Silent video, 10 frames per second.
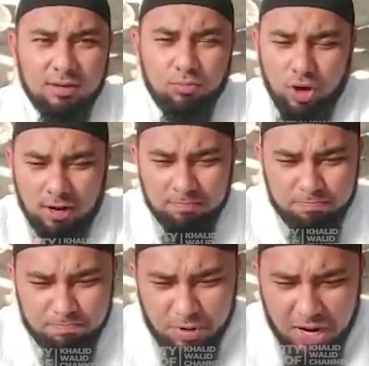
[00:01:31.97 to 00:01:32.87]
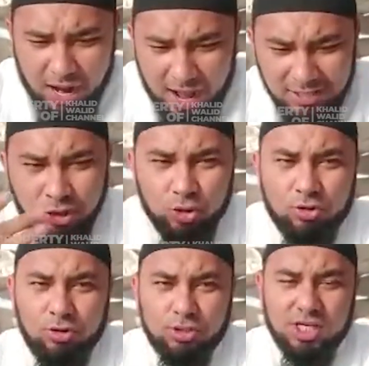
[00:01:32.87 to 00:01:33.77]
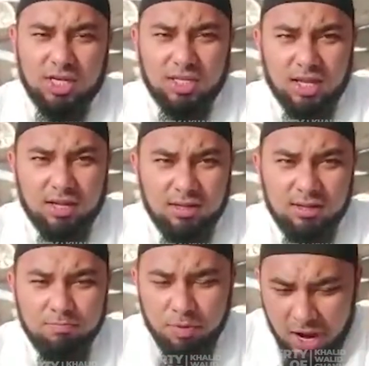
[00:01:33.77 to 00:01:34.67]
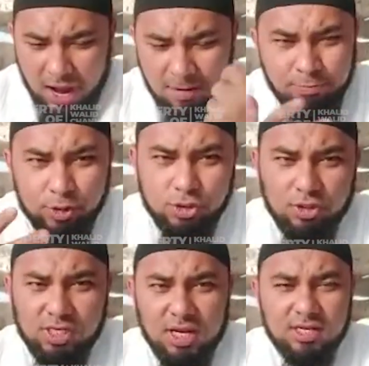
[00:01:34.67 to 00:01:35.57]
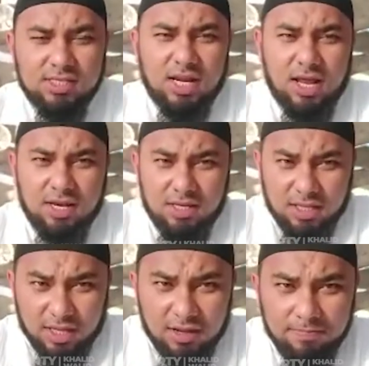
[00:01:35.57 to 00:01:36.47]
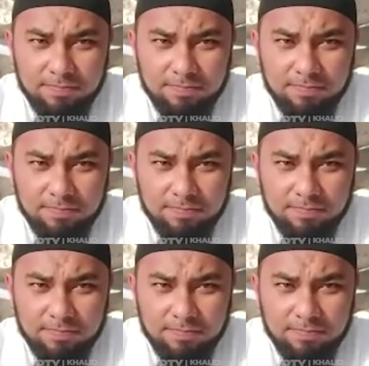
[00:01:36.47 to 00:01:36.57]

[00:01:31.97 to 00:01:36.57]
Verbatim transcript: bulan penghancur dosa kita penghapus dosa dan kesalahan kita